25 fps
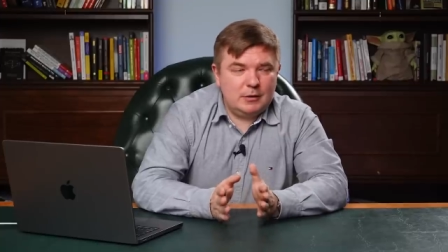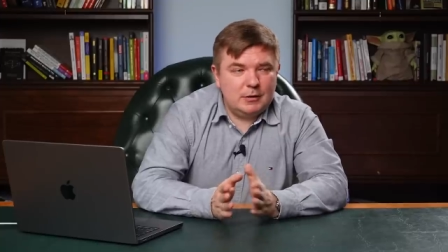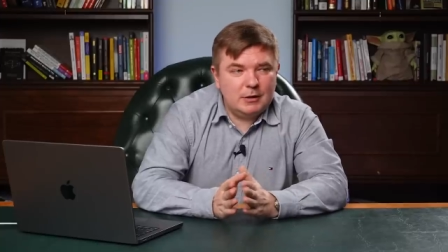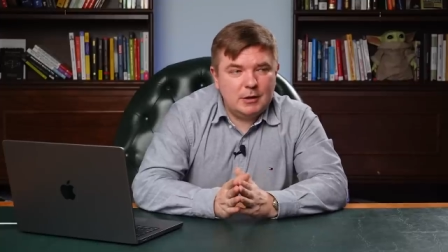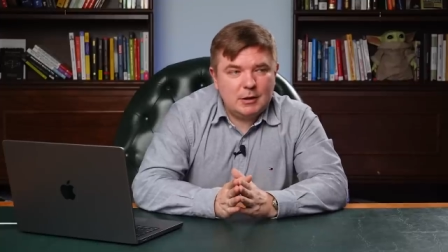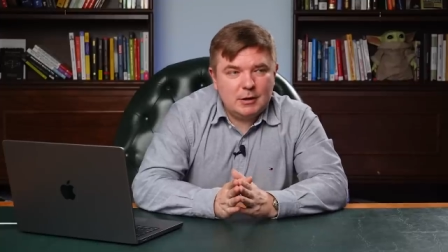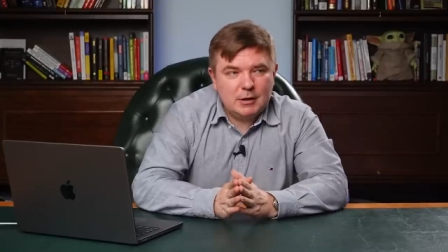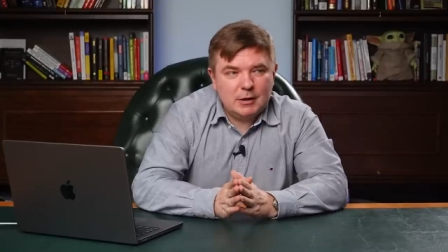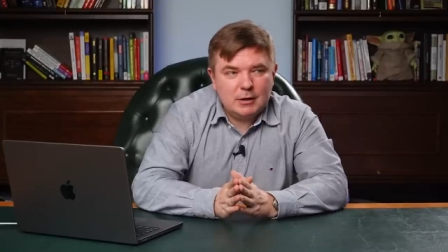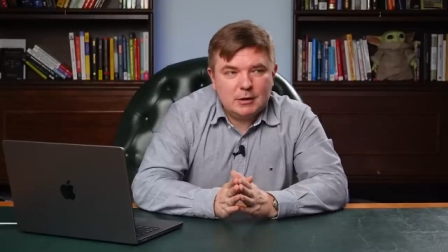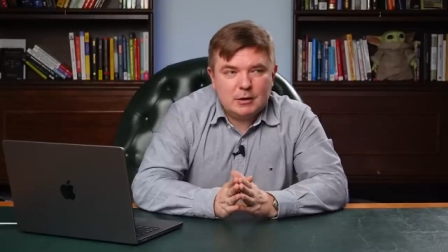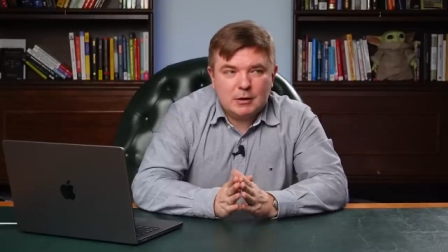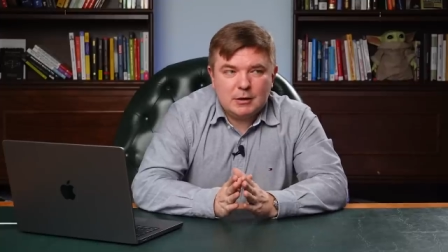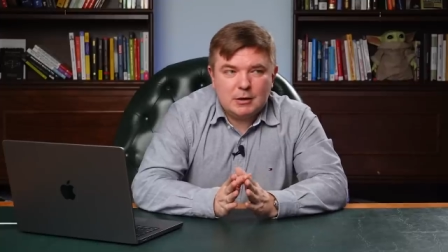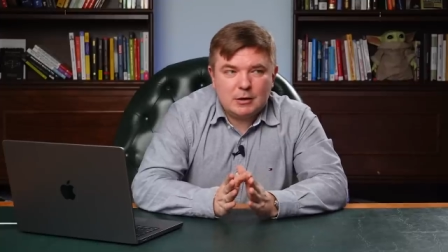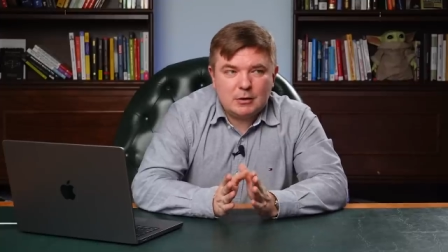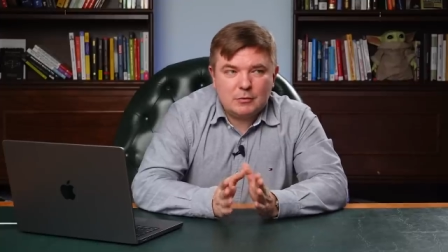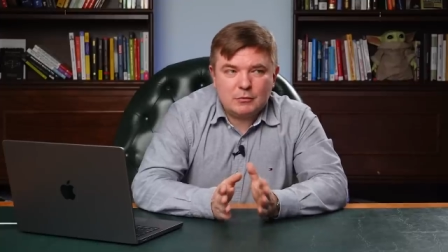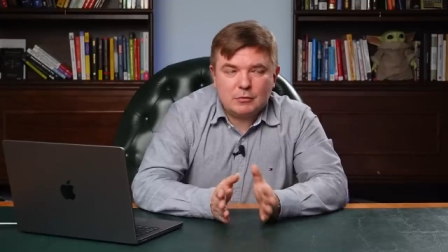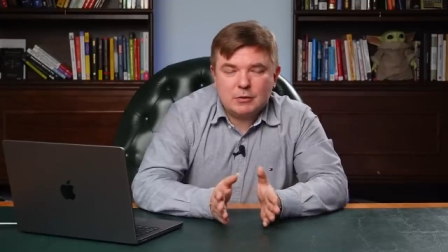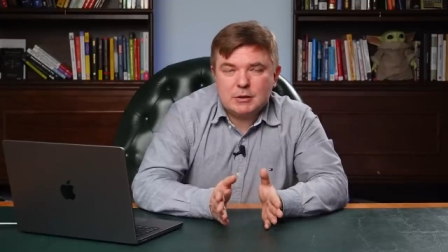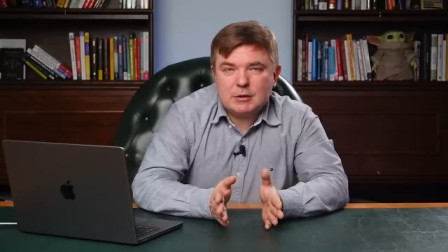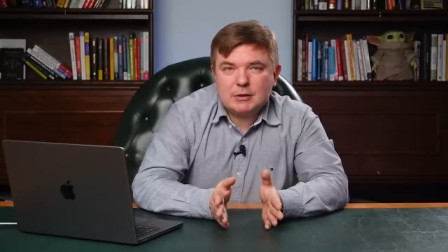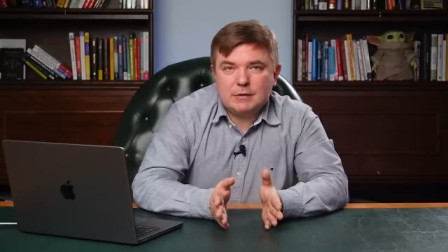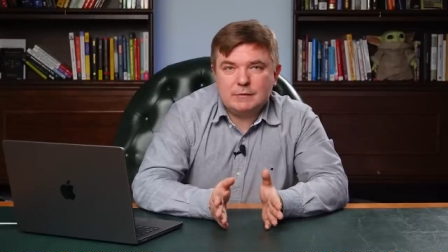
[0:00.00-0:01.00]
где нет
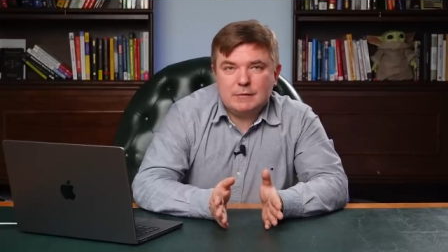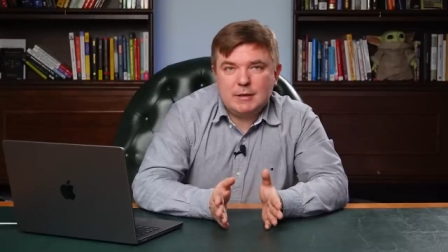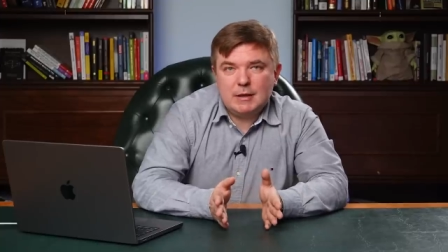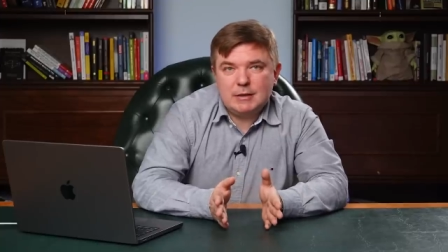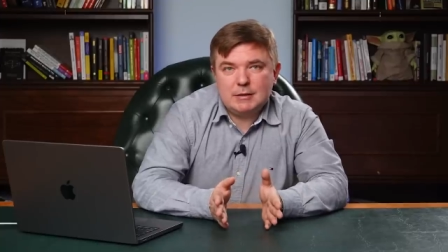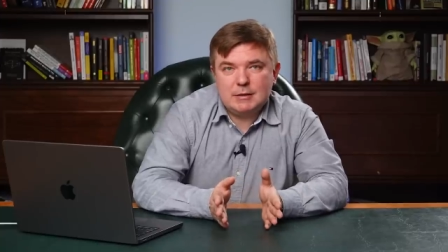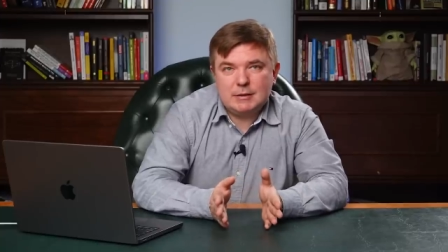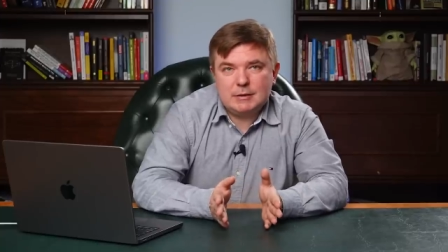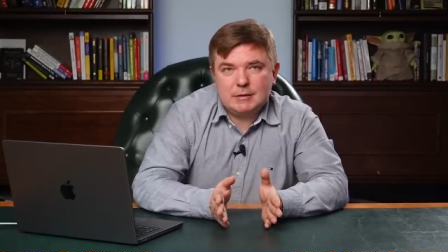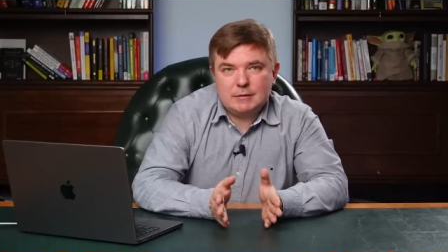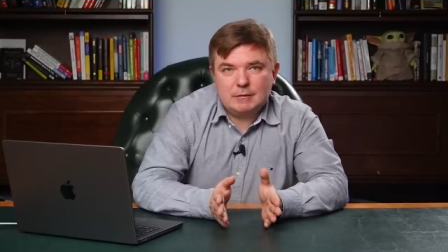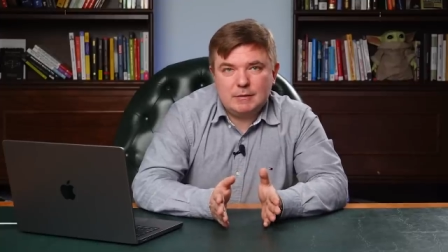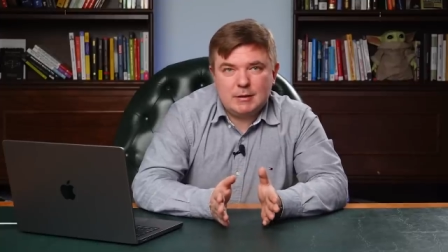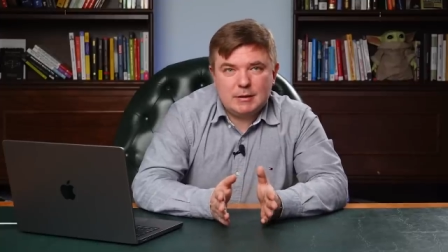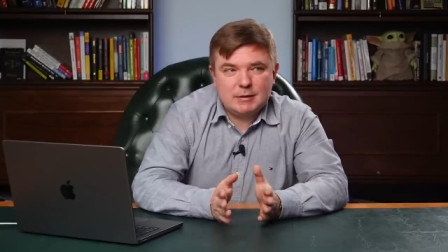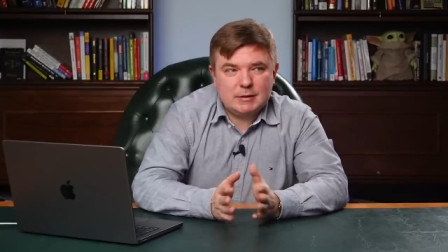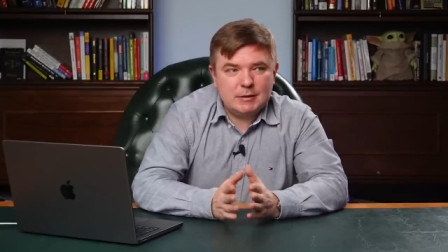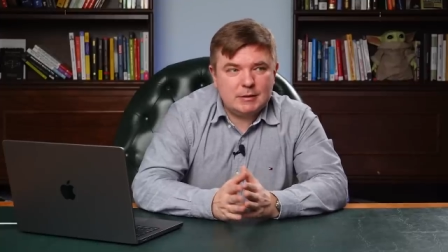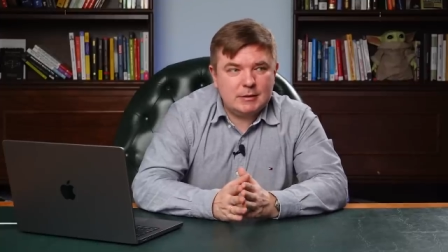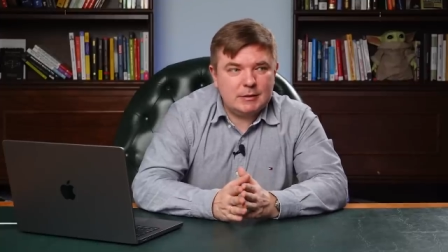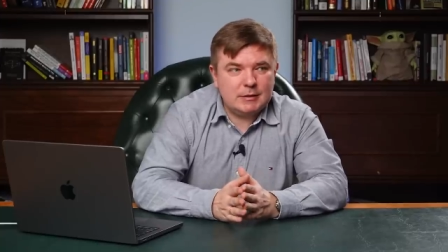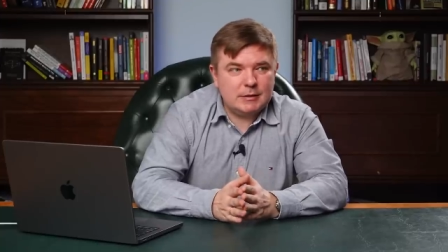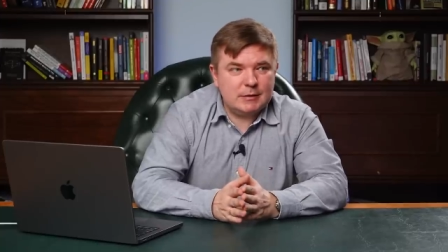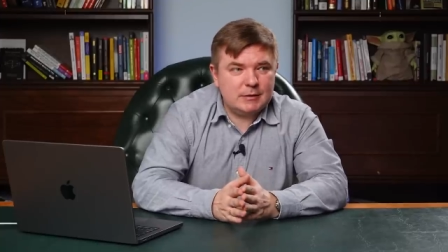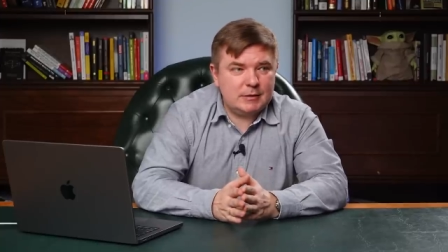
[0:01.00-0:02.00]
нейронных связей,
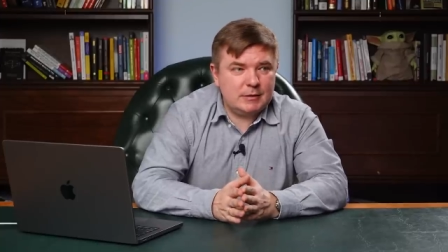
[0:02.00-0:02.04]
связанных